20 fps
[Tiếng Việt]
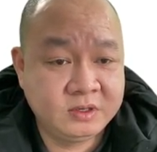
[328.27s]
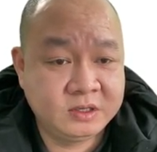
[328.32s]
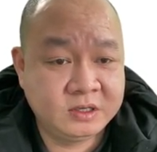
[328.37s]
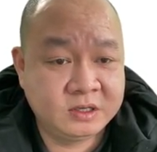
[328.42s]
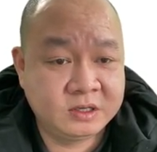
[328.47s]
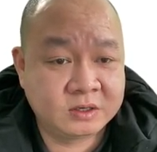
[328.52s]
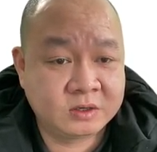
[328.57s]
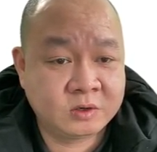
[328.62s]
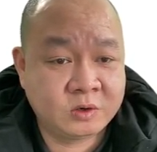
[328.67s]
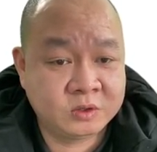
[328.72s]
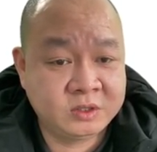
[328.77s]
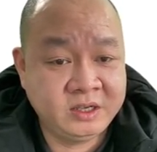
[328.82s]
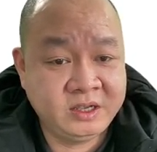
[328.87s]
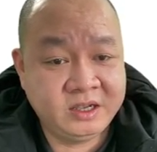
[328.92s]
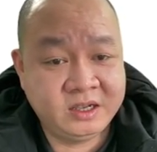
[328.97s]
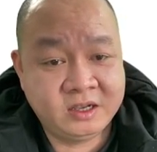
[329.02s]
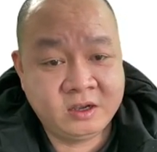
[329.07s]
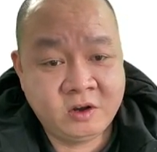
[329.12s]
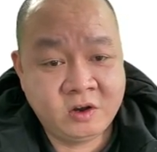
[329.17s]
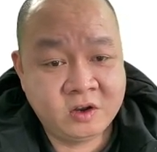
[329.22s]
à, có
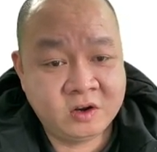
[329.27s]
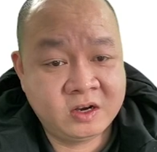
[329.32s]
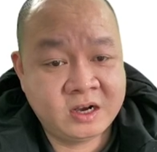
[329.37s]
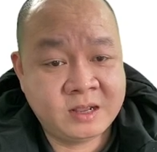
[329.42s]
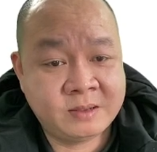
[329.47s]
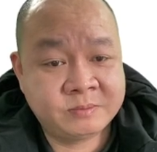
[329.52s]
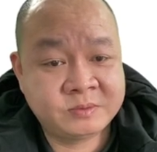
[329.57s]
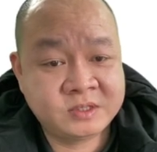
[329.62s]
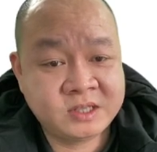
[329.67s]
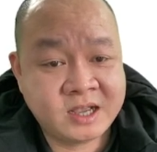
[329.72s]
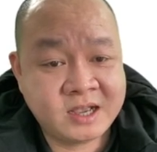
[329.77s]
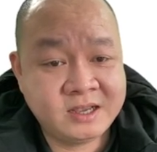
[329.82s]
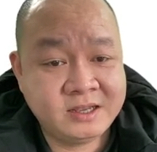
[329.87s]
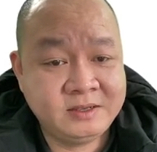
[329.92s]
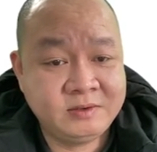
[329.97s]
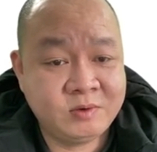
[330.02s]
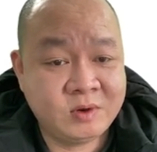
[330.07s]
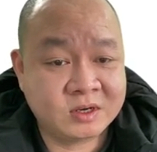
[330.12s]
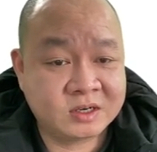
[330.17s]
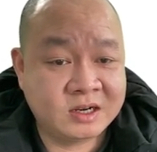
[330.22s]
thể họ làm
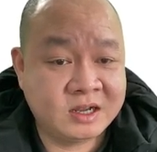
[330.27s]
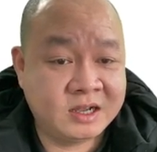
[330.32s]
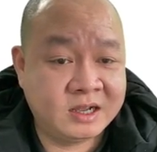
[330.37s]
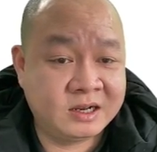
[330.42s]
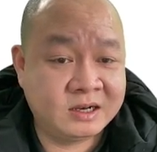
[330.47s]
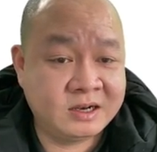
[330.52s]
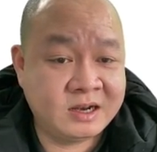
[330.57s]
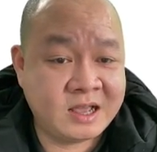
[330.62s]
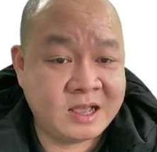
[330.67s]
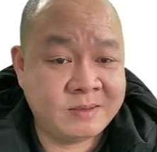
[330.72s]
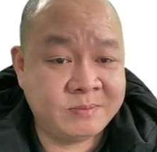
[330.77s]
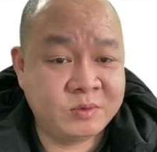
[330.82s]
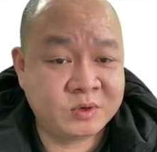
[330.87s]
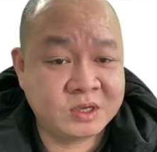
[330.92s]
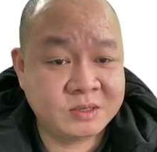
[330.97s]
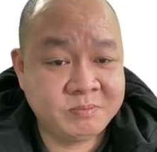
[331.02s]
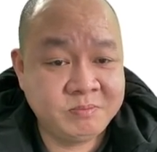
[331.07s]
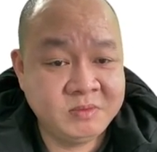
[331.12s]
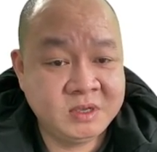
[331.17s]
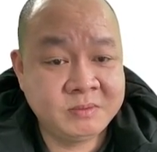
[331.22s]
sai hoặc là làm một
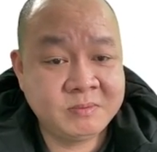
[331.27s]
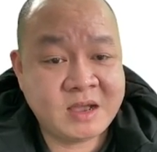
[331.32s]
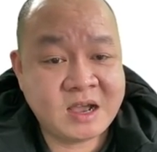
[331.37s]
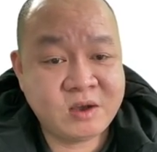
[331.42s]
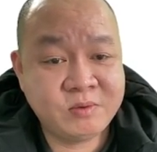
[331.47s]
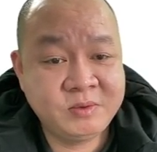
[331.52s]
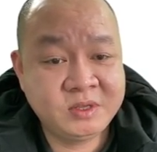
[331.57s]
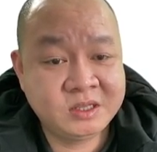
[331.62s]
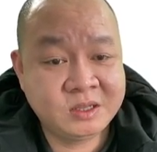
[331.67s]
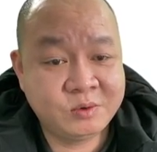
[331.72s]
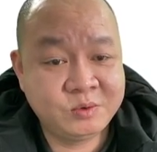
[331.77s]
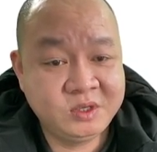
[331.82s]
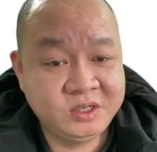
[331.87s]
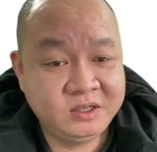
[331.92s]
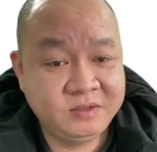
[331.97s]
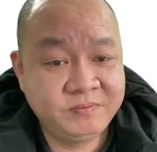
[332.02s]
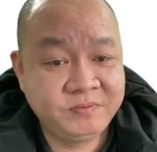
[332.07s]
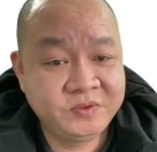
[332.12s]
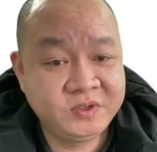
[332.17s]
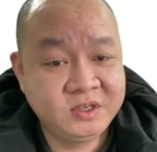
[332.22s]
cách biến báo biến tấu
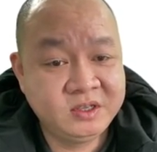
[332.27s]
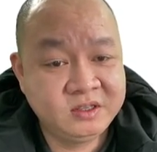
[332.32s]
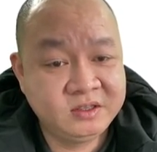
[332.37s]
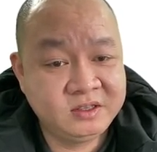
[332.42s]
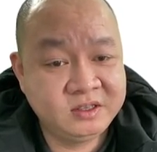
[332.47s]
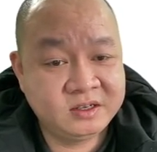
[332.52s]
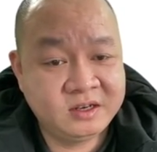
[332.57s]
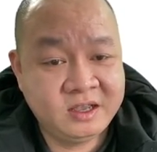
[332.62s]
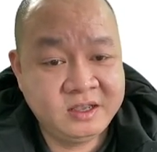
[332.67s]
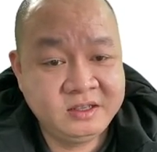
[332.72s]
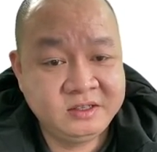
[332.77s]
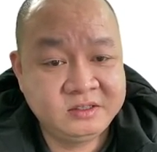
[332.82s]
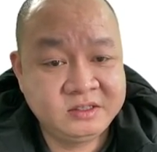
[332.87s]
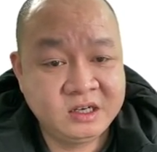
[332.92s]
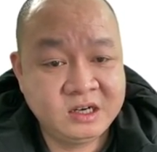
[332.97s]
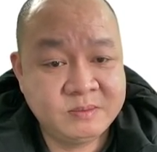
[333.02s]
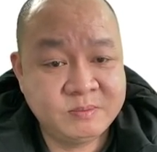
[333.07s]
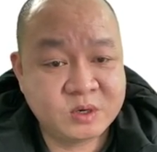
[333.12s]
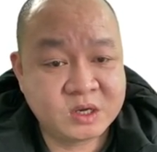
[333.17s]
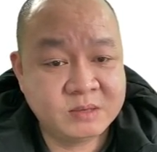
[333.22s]
đi thì đây
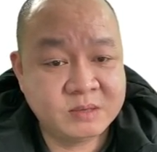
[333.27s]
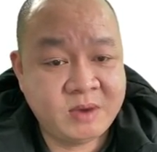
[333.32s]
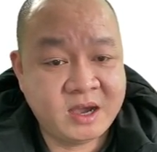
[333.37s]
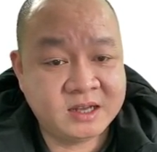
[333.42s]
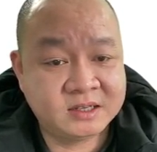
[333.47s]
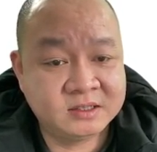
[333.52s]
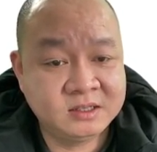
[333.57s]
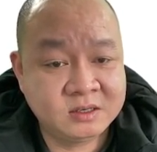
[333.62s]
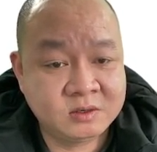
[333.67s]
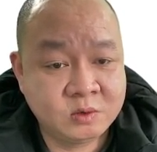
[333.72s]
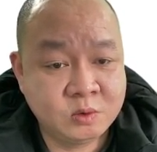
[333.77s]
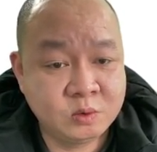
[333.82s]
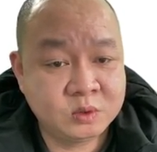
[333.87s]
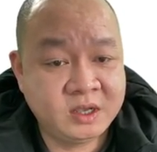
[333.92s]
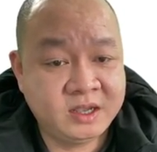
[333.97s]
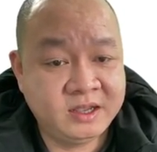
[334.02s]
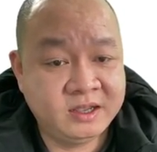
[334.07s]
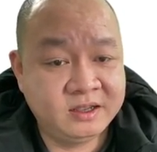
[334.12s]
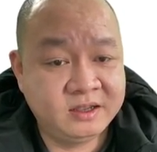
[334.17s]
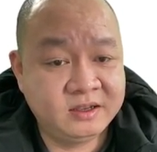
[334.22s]
chính là một cái bản rất cụ
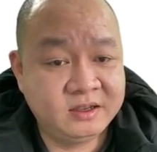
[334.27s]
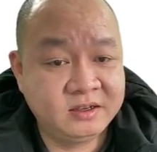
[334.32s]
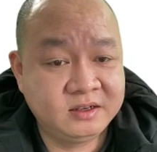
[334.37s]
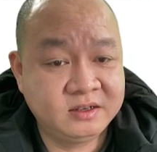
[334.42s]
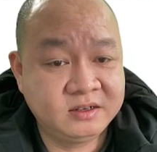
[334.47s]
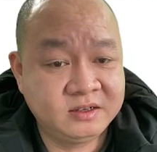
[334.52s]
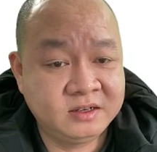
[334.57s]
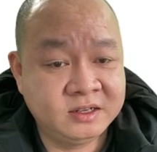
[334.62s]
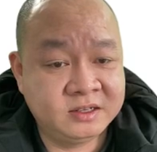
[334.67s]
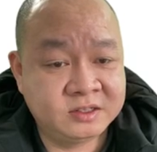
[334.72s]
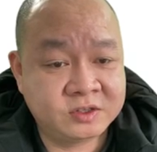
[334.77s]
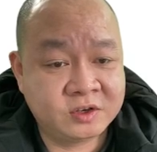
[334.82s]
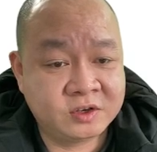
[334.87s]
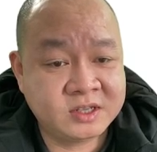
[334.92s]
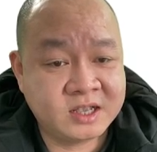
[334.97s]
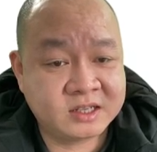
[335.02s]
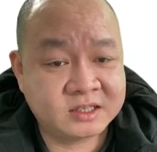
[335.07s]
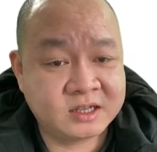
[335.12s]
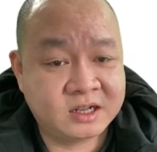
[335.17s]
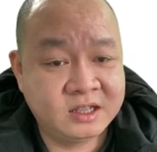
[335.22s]
thể để rõ
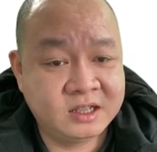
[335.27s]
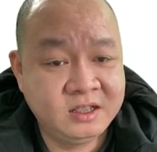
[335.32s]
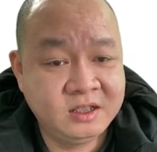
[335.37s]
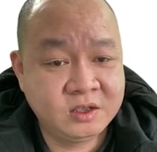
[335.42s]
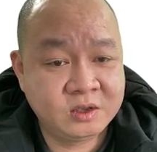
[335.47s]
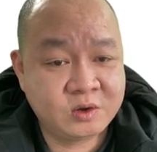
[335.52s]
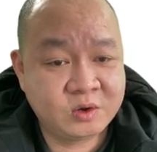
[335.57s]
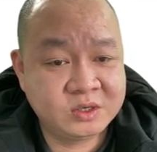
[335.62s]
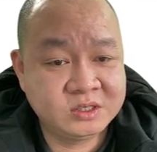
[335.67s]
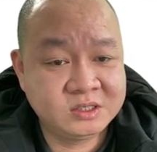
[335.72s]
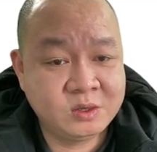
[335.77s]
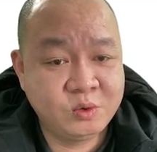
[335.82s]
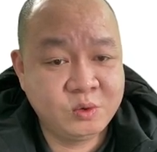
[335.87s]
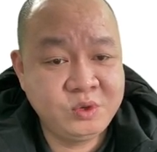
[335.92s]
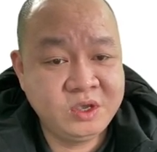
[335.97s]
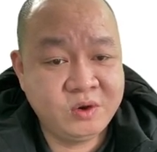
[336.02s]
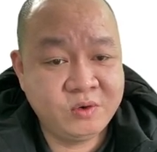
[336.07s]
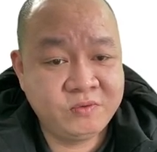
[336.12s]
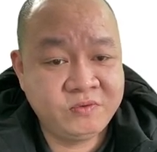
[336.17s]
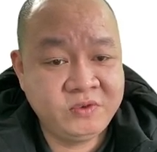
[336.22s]
ràng là có cái dấu
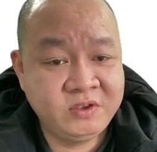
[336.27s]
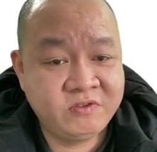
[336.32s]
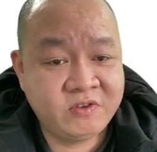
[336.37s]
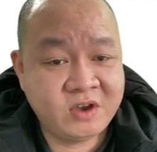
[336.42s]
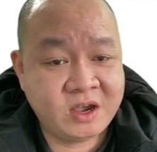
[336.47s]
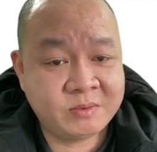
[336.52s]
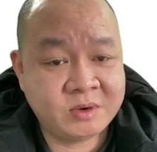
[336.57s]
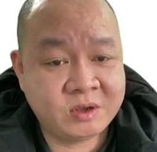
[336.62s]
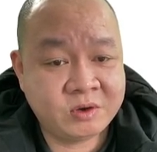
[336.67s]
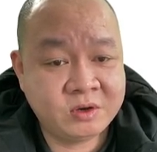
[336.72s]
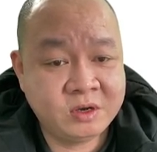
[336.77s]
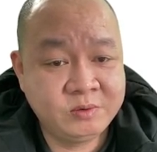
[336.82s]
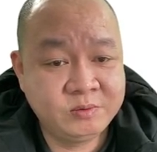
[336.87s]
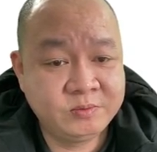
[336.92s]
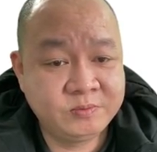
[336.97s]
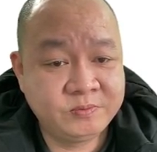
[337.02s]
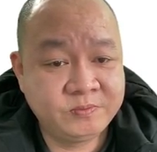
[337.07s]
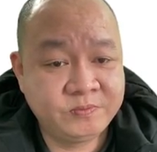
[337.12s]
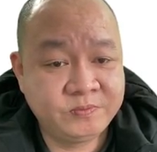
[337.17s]
hiệu vi phạm nào không